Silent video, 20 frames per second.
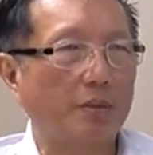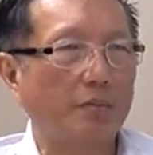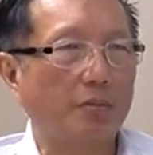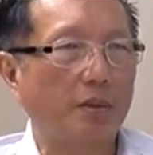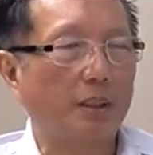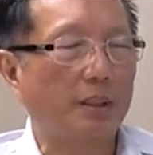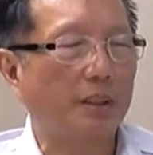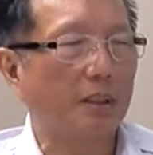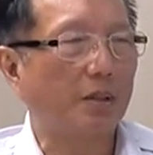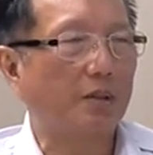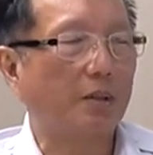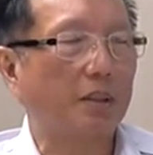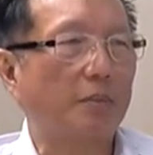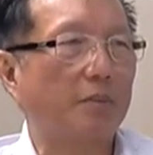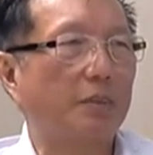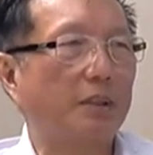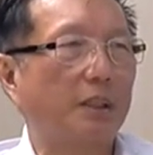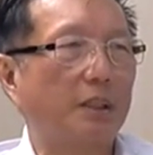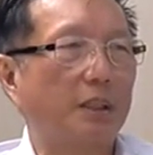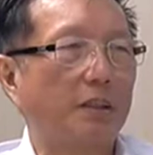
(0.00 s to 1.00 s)
kecuali kalau ada
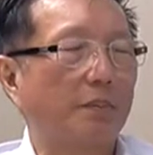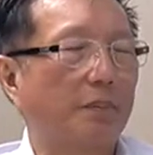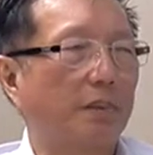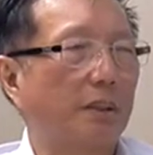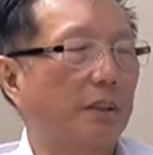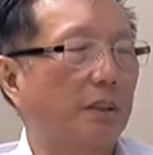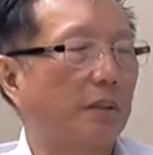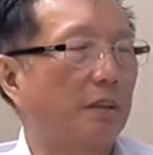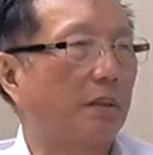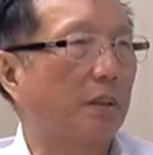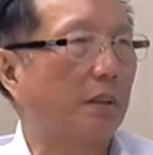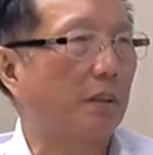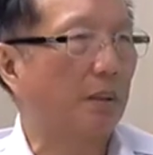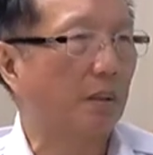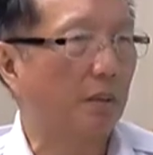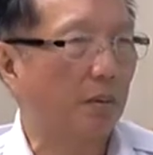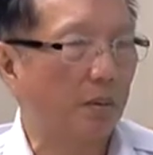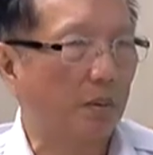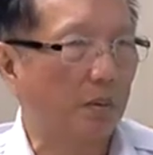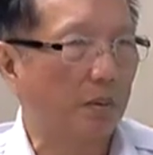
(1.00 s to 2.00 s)
penyakit-penyakit
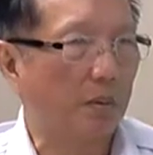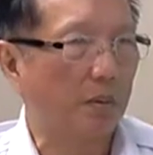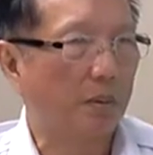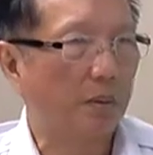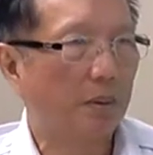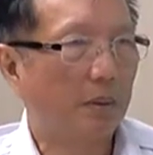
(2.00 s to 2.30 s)
tertentu